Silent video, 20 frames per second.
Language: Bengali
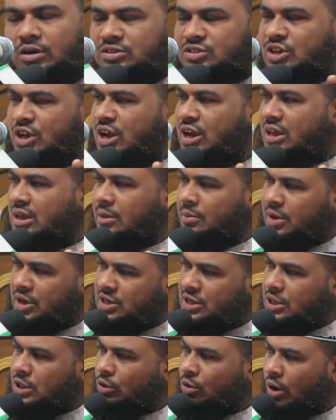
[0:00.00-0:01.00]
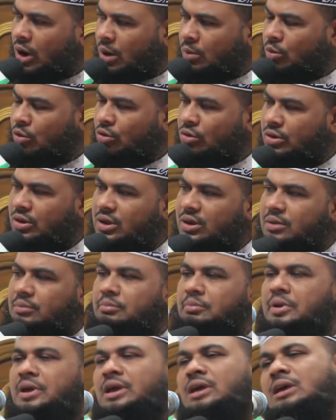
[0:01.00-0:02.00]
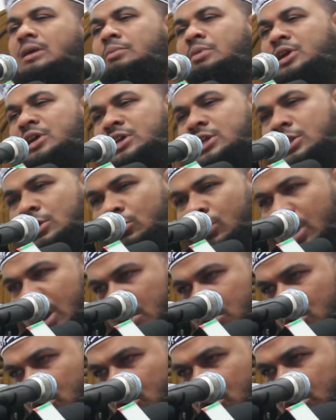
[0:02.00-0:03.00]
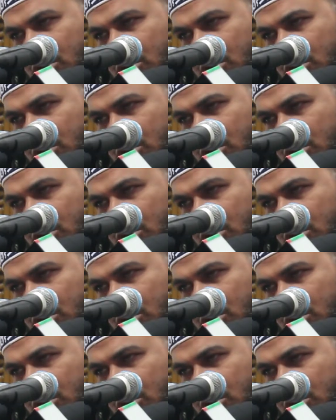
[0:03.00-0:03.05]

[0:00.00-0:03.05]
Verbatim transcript: ছেলেকে বিয়ে শুধু করাবো মেয়েকে বিয়ে শুধু করাবো